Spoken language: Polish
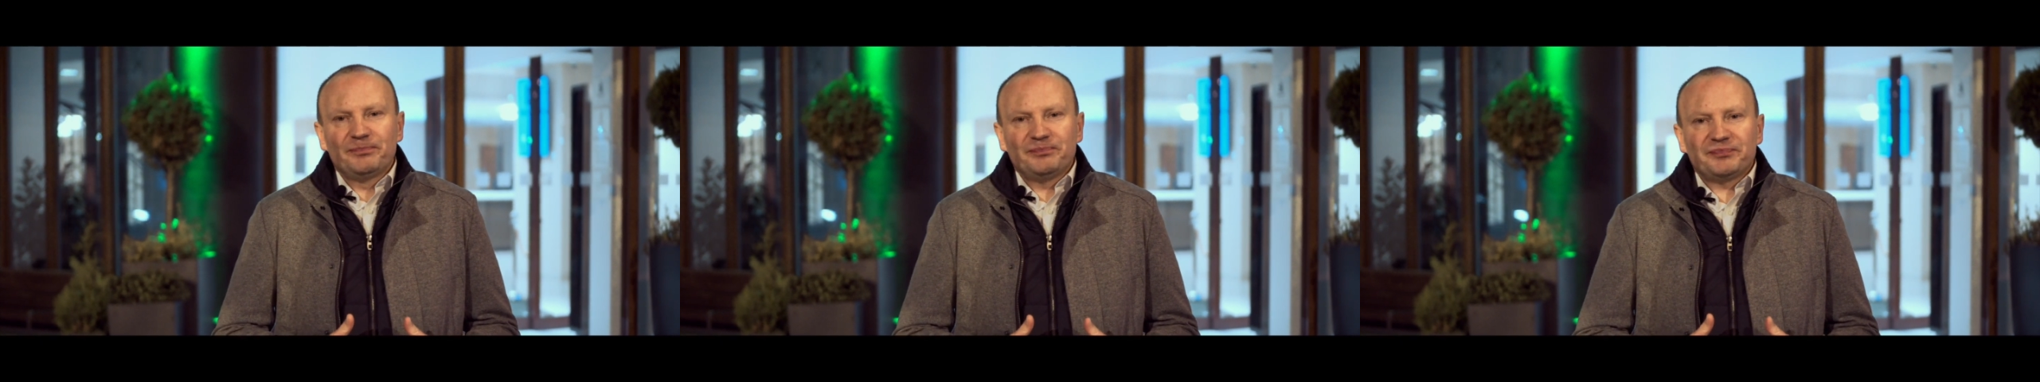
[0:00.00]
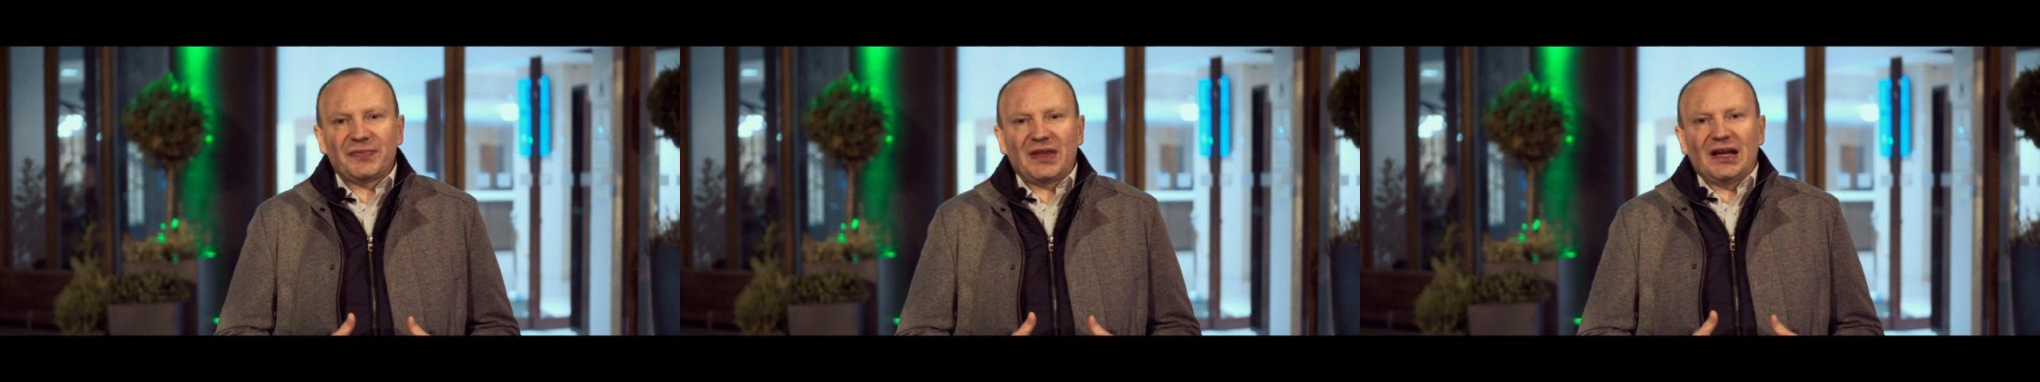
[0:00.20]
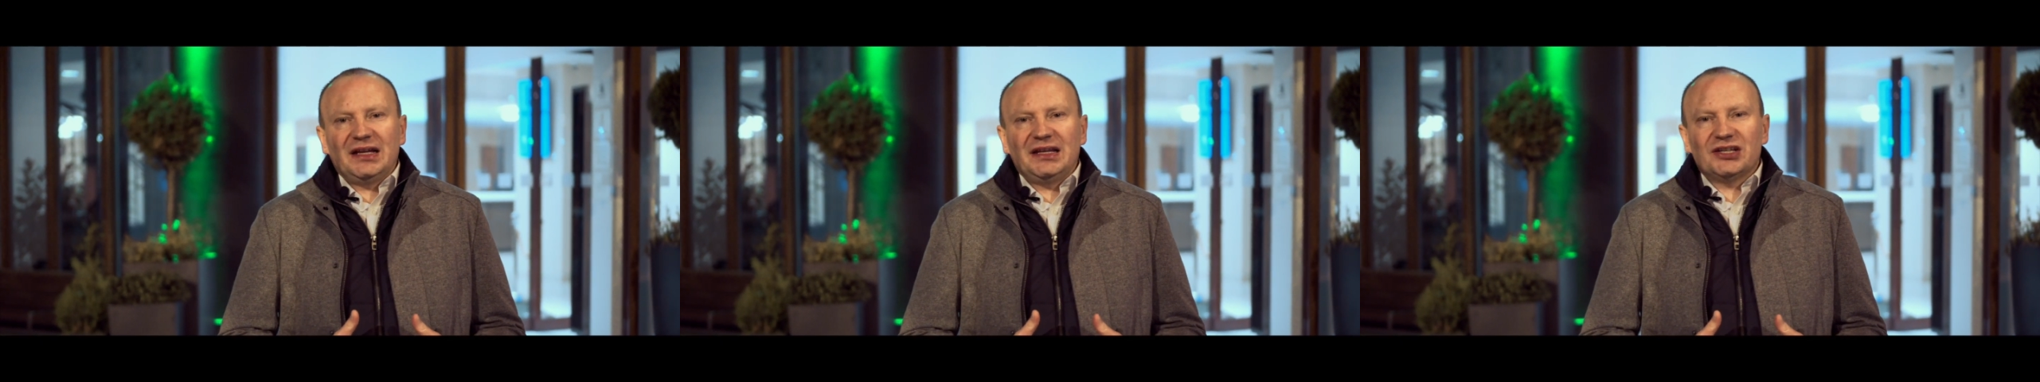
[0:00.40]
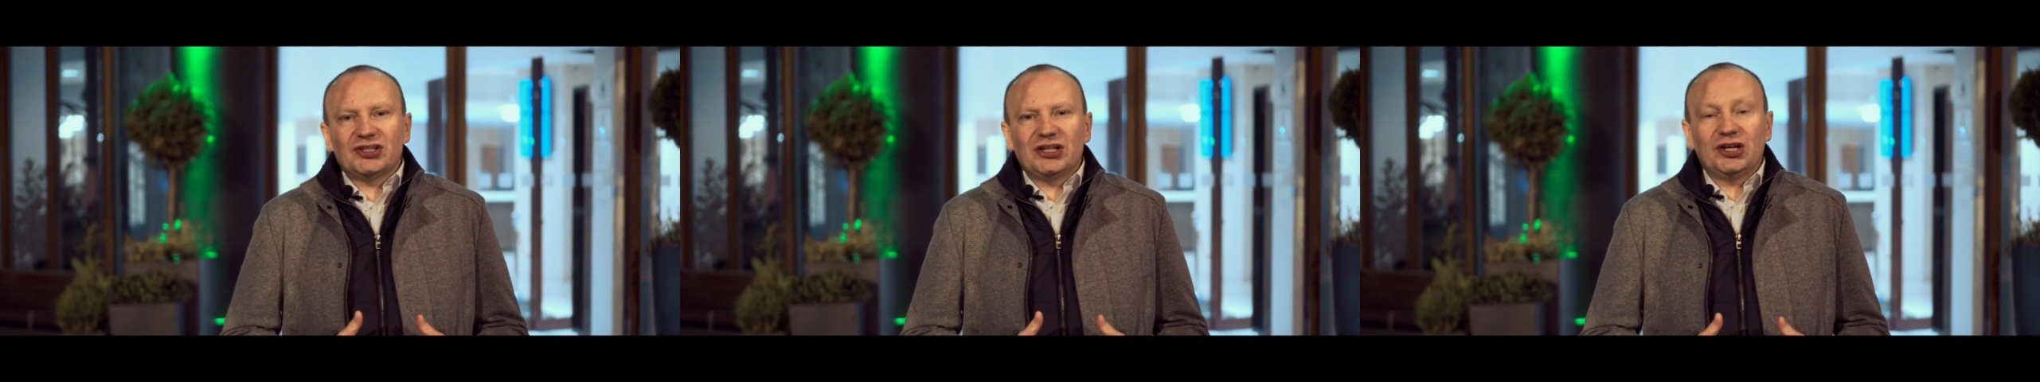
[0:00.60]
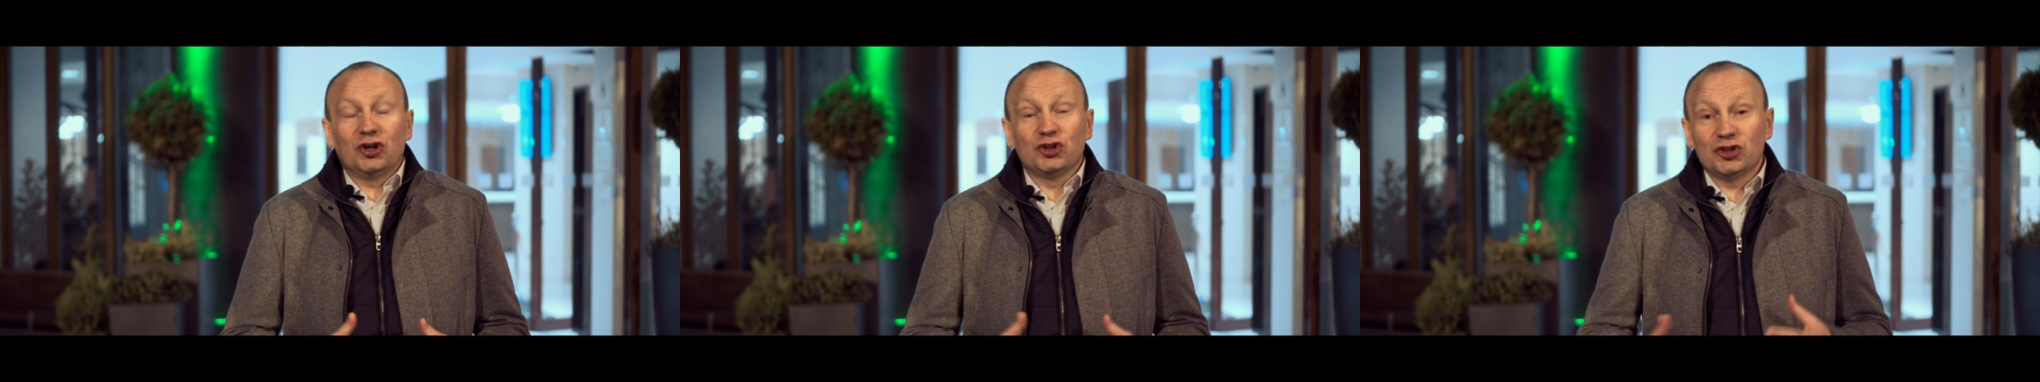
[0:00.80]
mm,
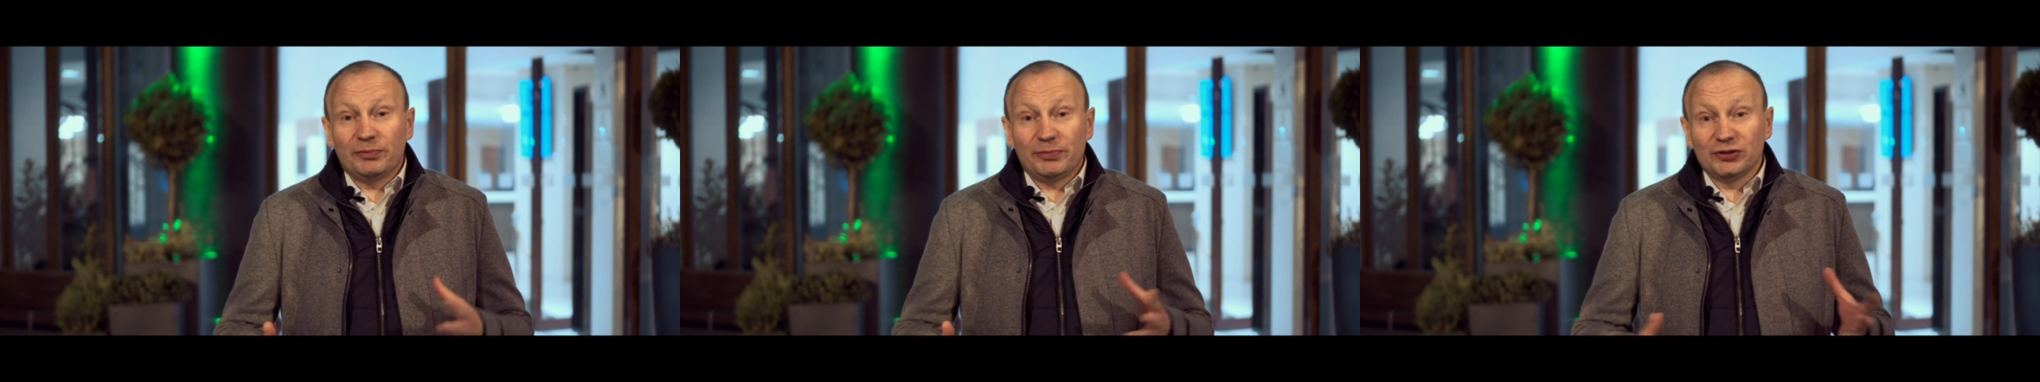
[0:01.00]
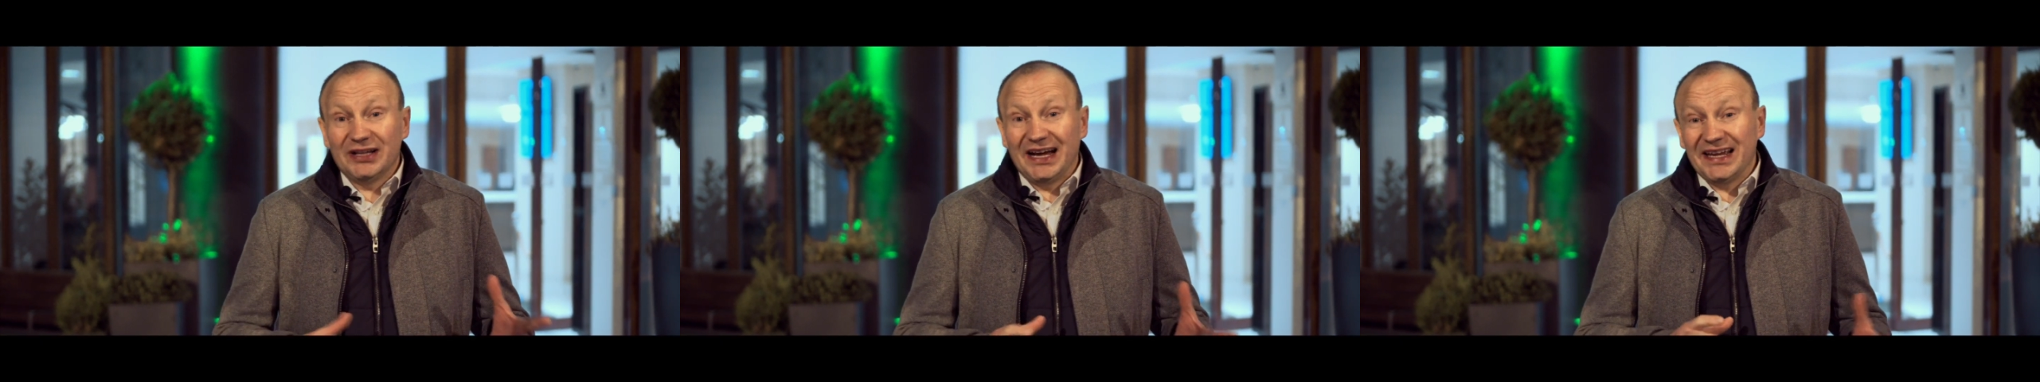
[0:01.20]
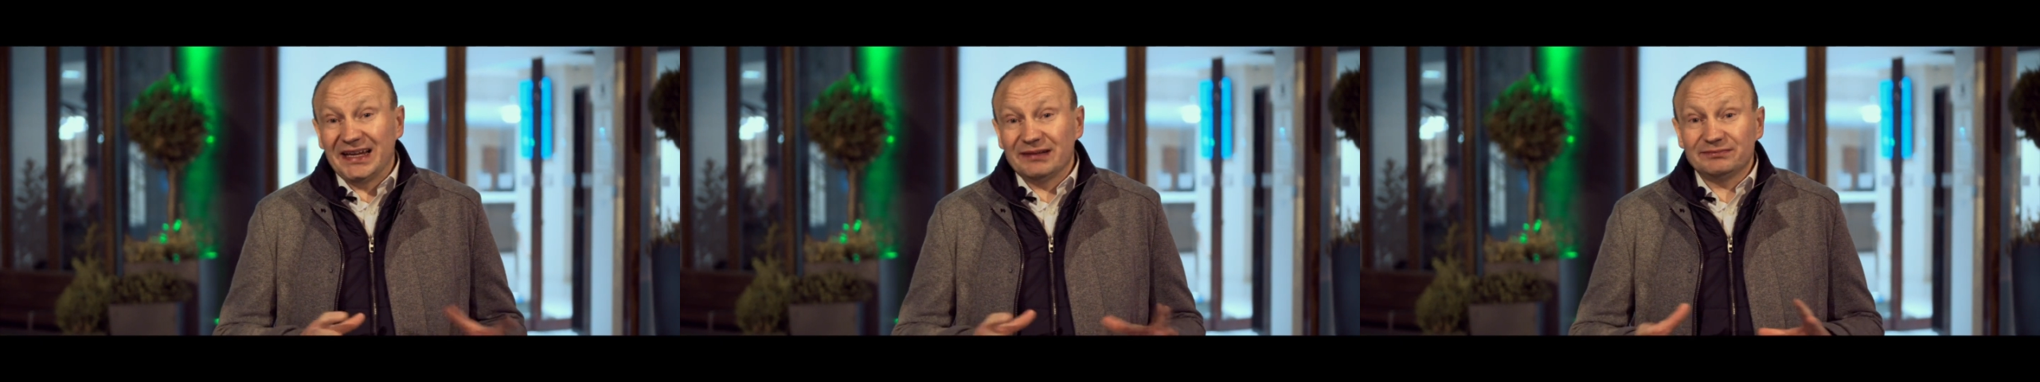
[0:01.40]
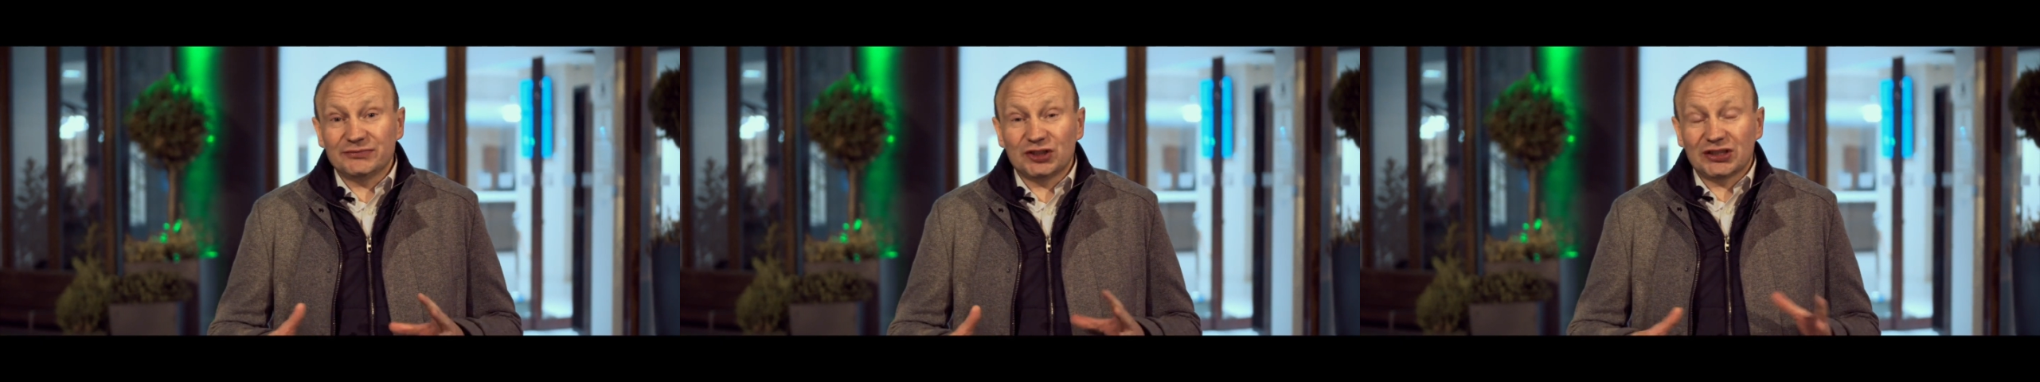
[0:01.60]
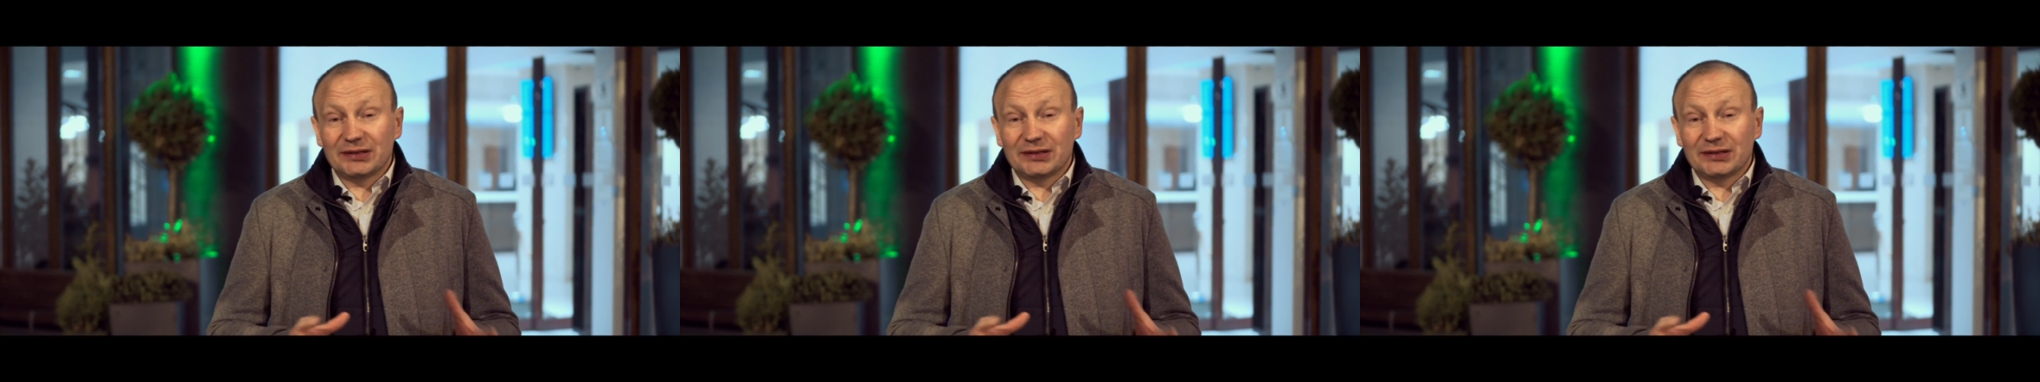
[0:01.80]
jeżeli chodzi o podnajem,